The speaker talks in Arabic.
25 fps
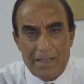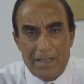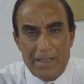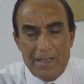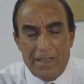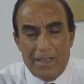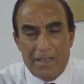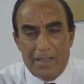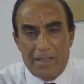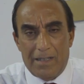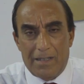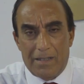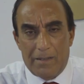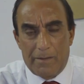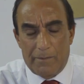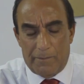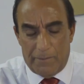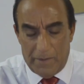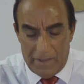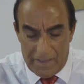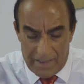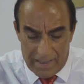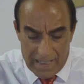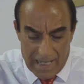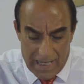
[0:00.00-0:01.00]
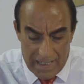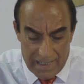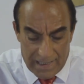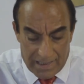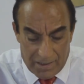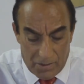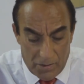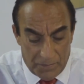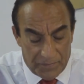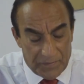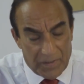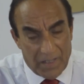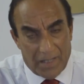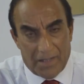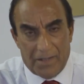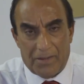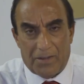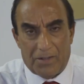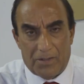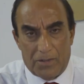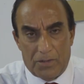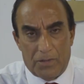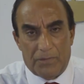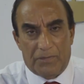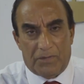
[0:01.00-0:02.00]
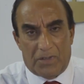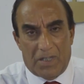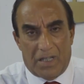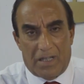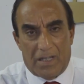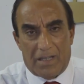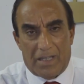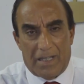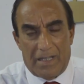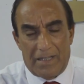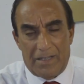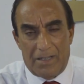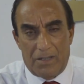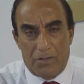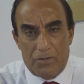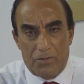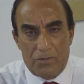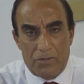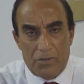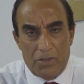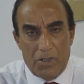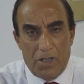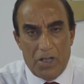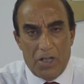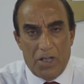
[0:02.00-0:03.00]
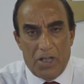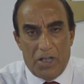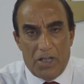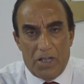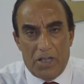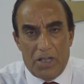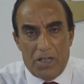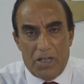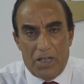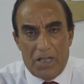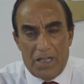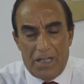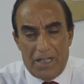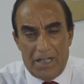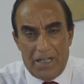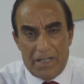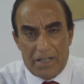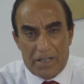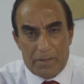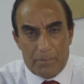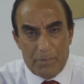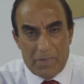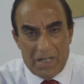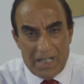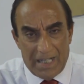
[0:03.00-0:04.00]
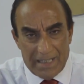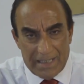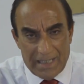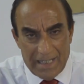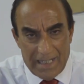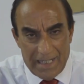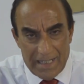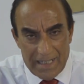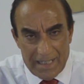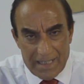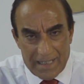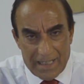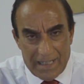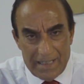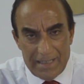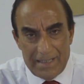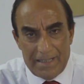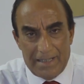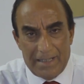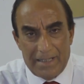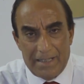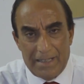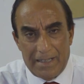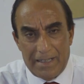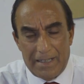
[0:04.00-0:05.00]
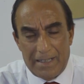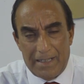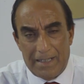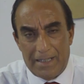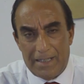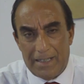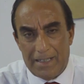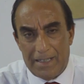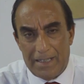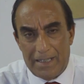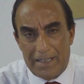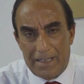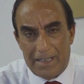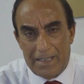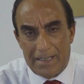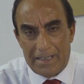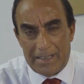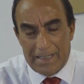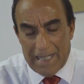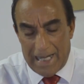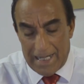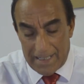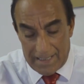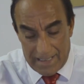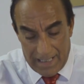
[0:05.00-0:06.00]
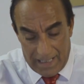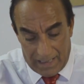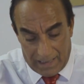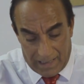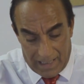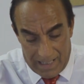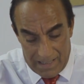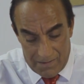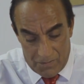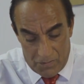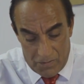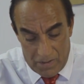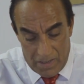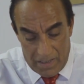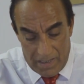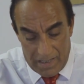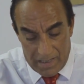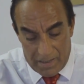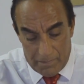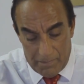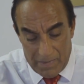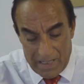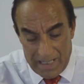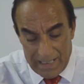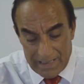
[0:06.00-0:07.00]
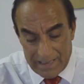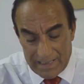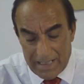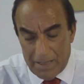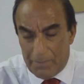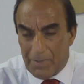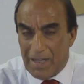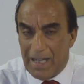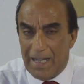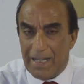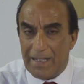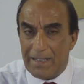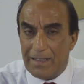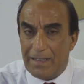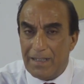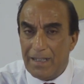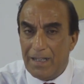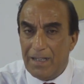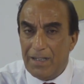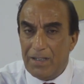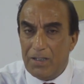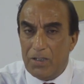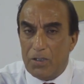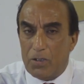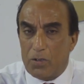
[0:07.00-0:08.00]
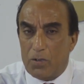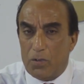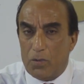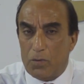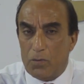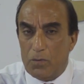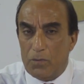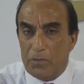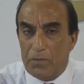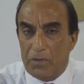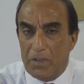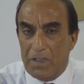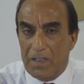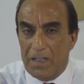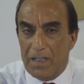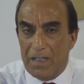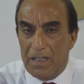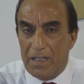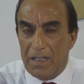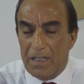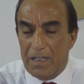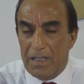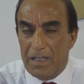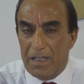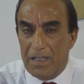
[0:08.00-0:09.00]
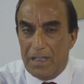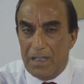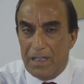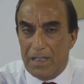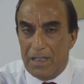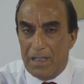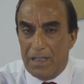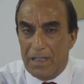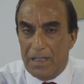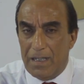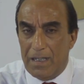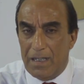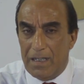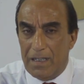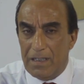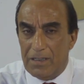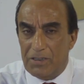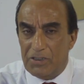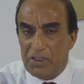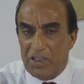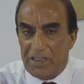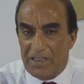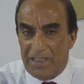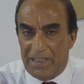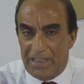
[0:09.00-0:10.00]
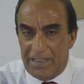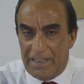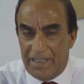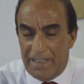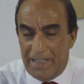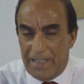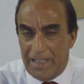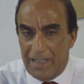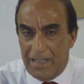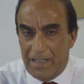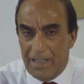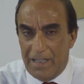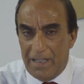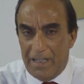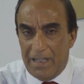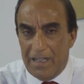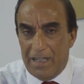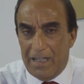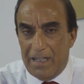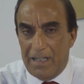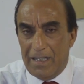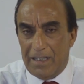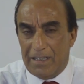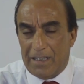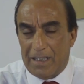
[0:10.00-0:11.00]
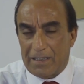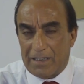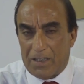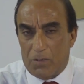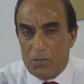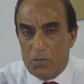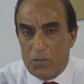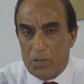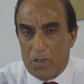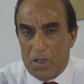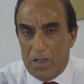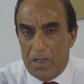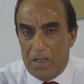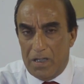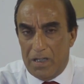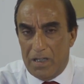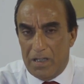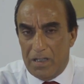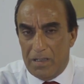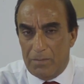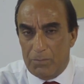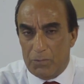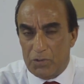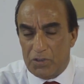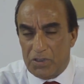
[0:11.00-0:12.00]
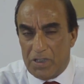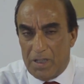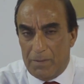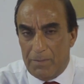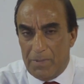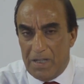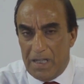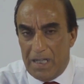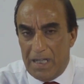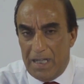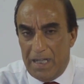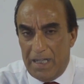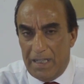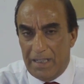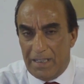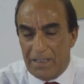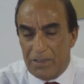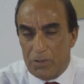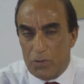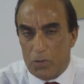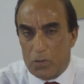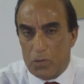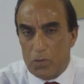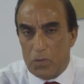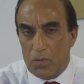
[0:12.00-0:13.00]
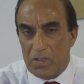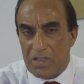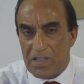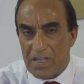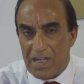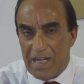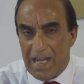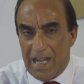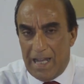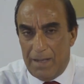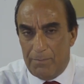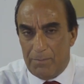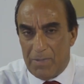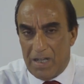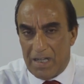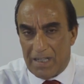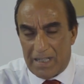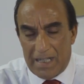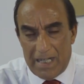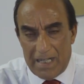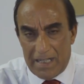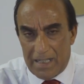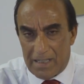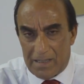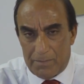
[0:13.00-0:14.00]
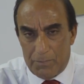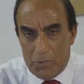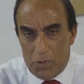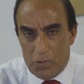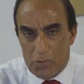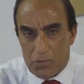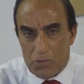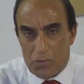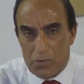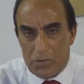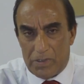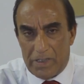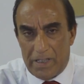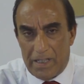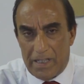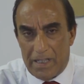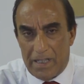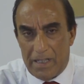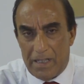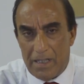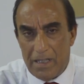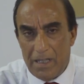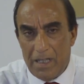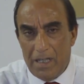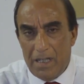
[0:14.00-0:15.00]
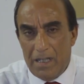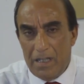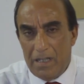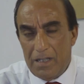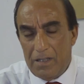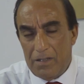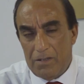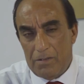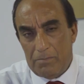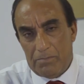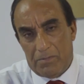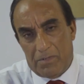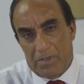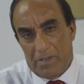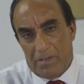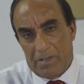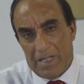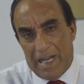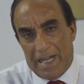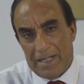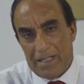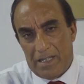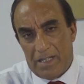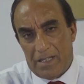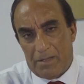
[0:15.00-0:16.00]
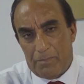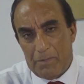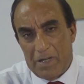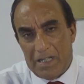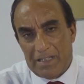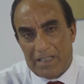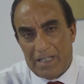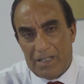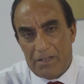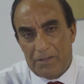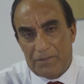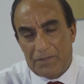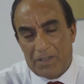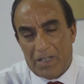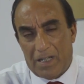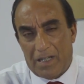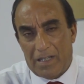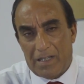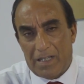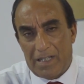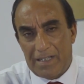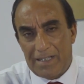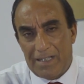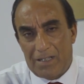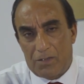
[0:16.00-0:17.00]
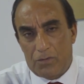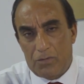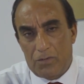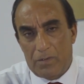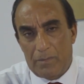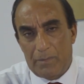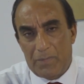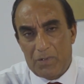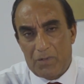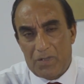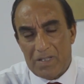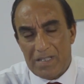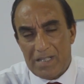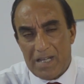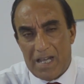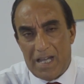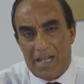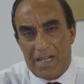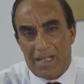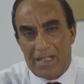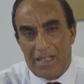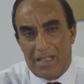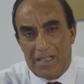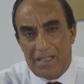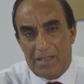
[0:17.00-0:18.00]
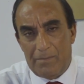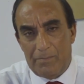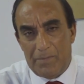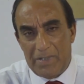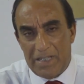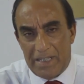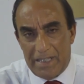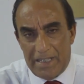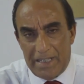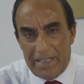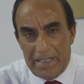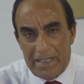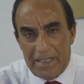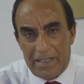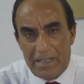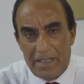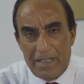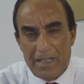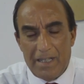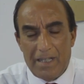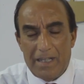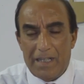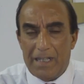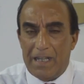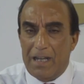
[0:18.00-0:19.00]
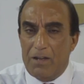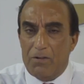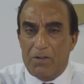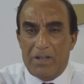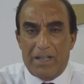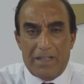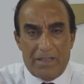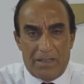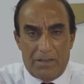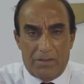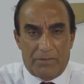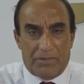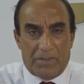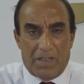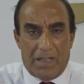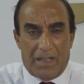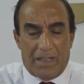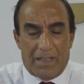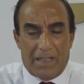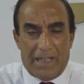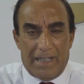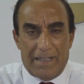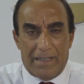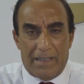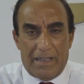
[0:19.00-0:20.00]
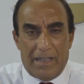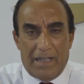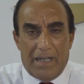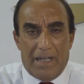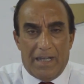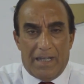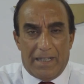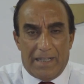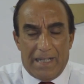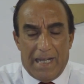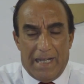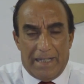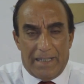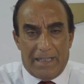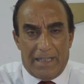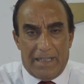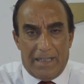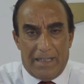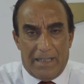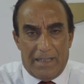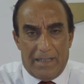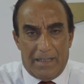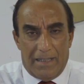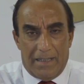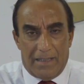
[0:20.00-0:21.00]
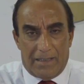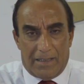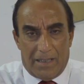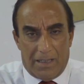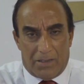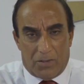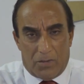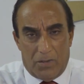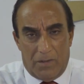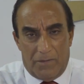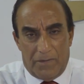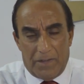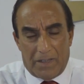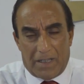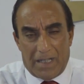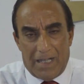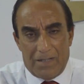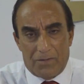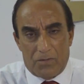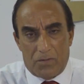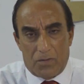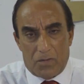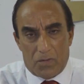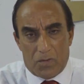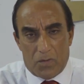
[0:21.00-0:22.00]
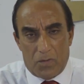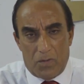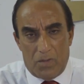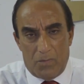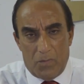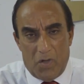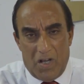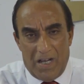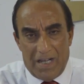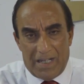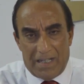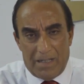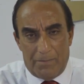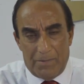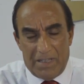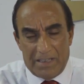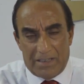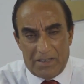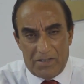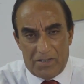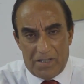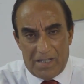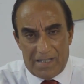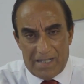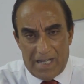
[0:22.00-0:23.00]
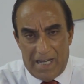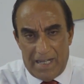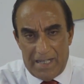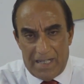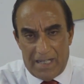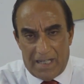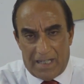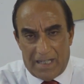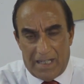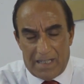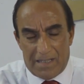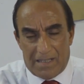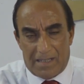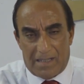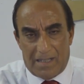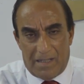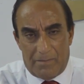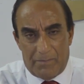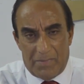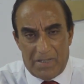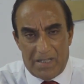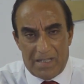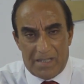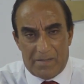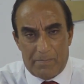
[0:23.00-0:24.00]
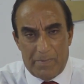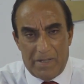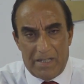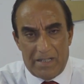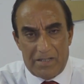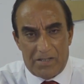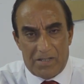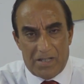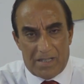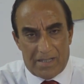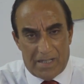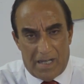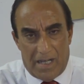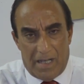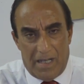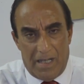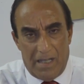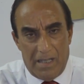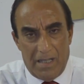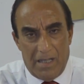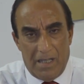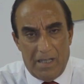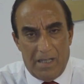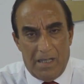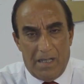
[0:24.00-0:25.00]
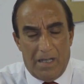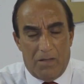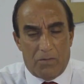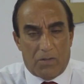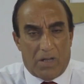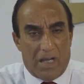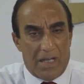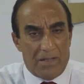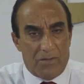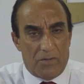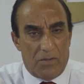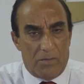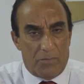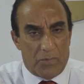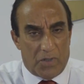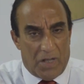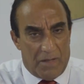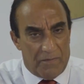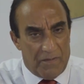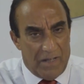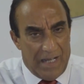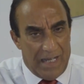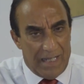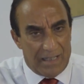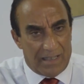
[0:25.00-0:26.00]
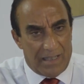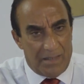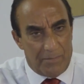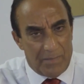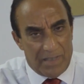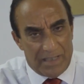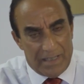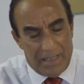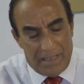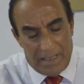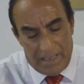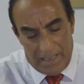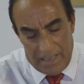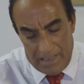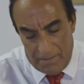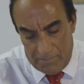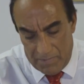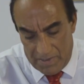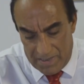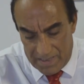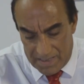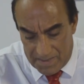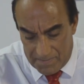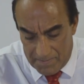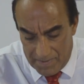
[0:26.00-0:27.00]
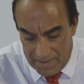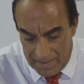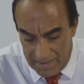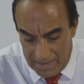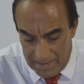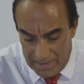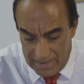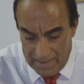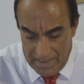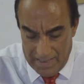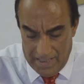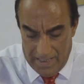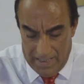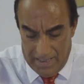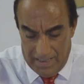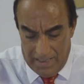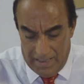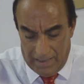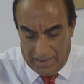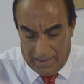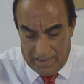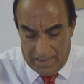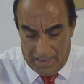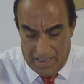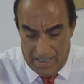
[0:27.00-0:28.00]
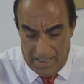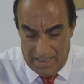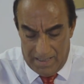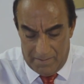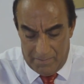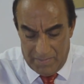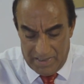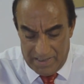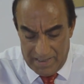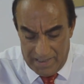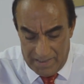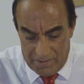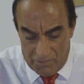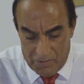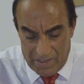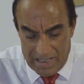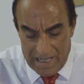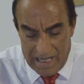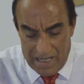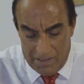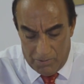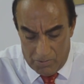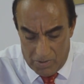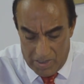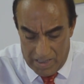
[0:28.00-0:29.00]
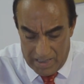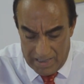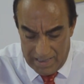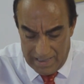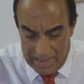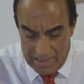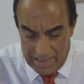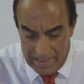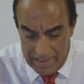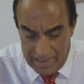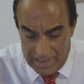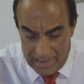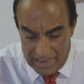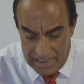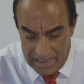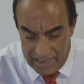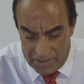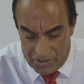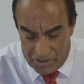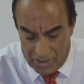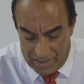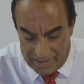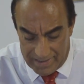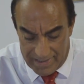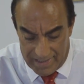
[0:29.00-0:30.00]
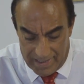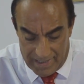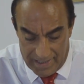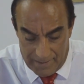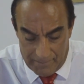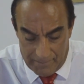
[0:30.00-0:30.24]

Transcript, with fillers: آه، فلذلك يفترض يفترض انه آه، الإثبات أيضا آه، يتعدل قانون الإثبات تبعا للظروف الجديدة لتطور المجتمع لدخول سلع ما كانت موجودة آه، يعني إثباتها يفترض أن يكون بوسائل علمية هي أولا يفترض أن يعني تدخل في قانون أصول المحاكمات الجزائية خاصة بالنسبة للجزاء أو قانون المرافعات المدنية بالنسبة للقضاء المدني والأحوال الشخصية